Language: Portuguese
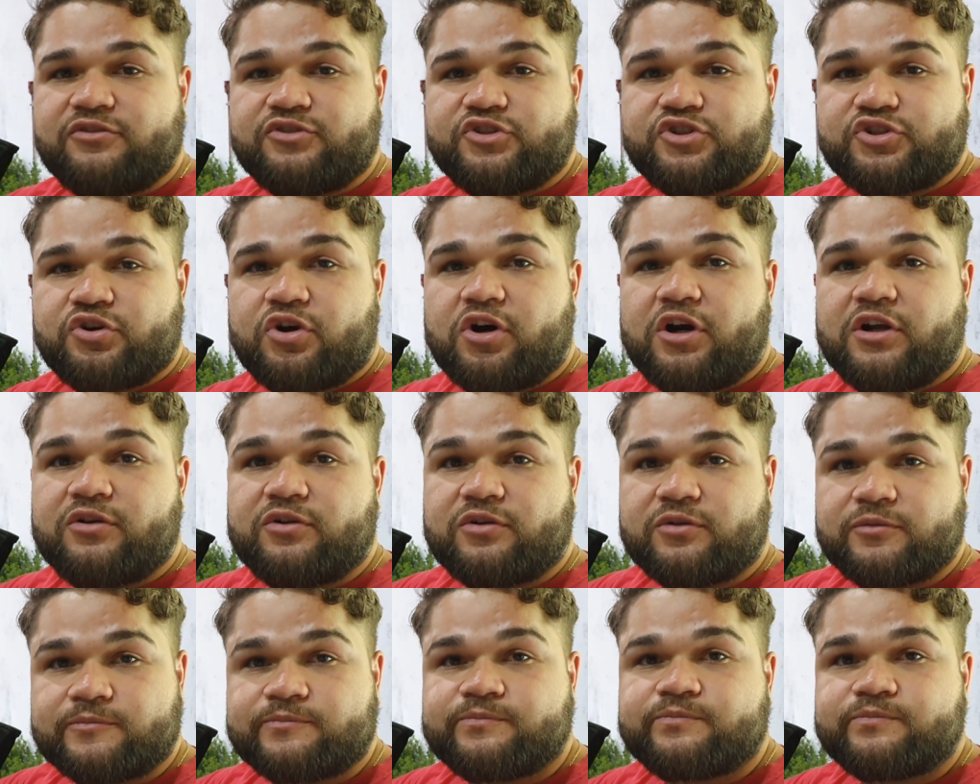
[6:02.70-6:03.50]
luz de óleo.
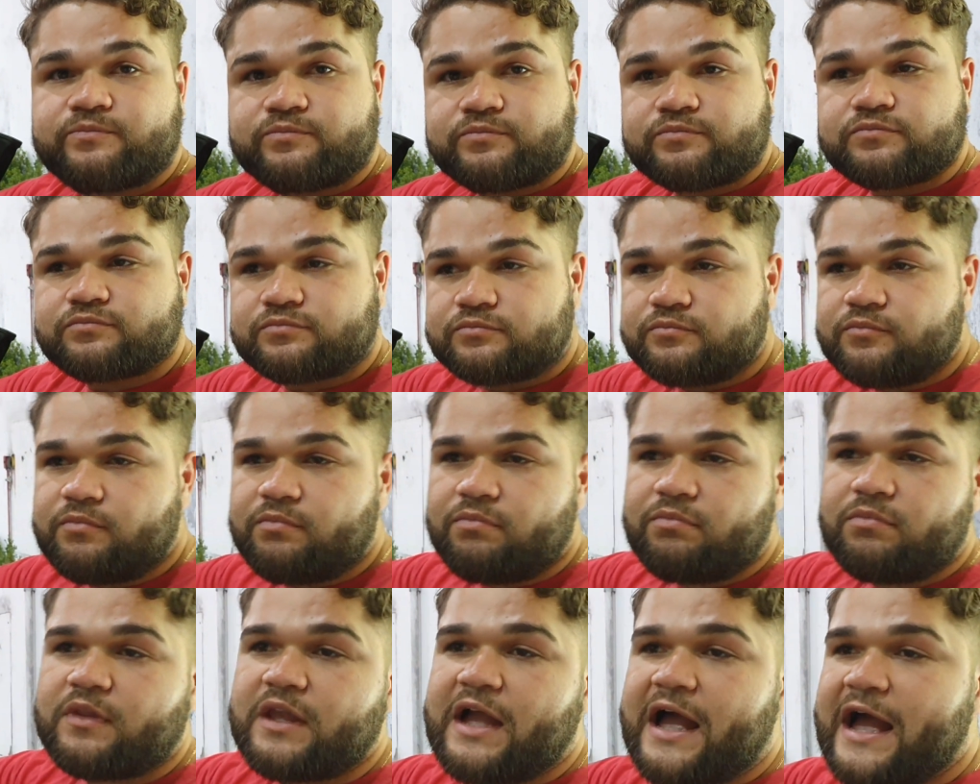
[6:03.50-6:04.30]

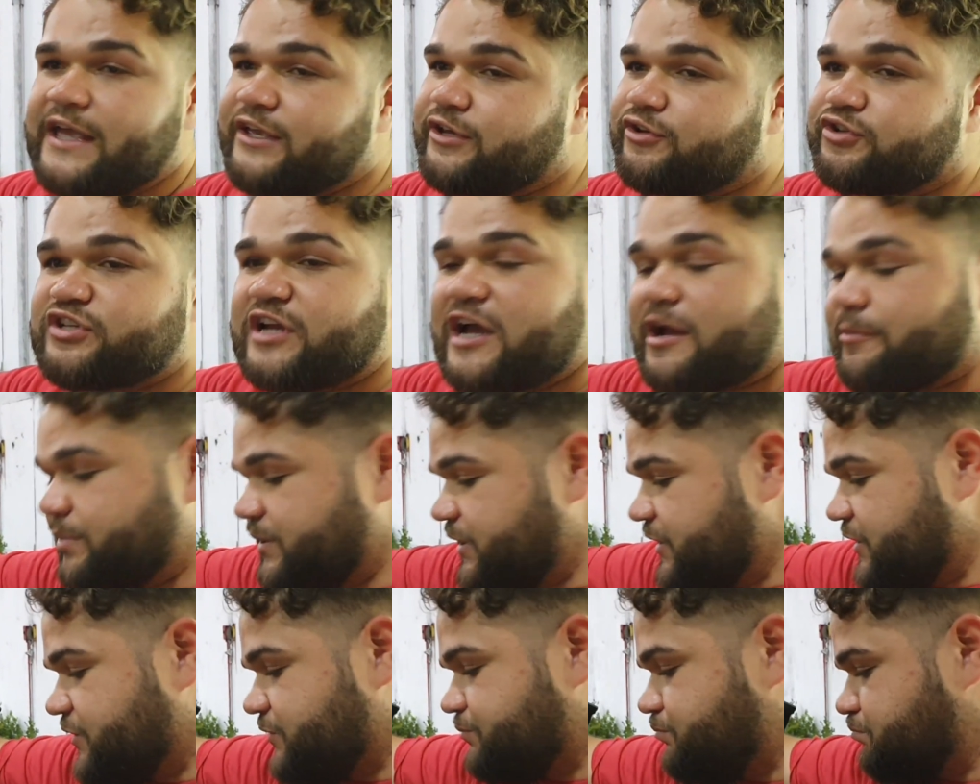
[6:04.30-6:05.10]
Aí eu já
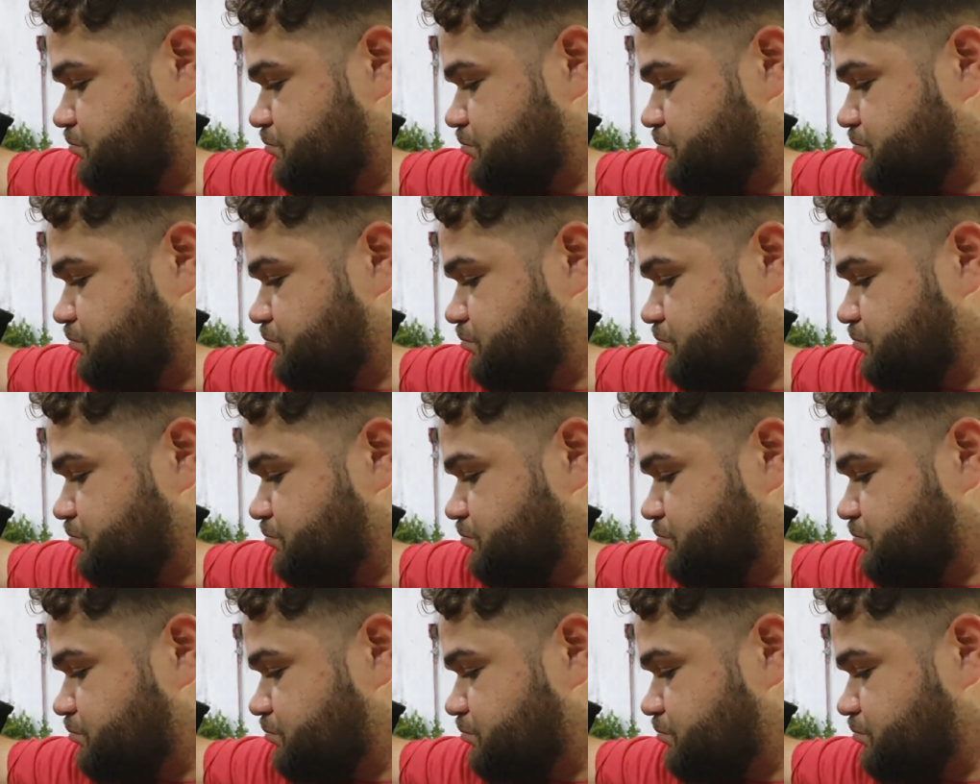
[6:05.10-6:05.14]
abri.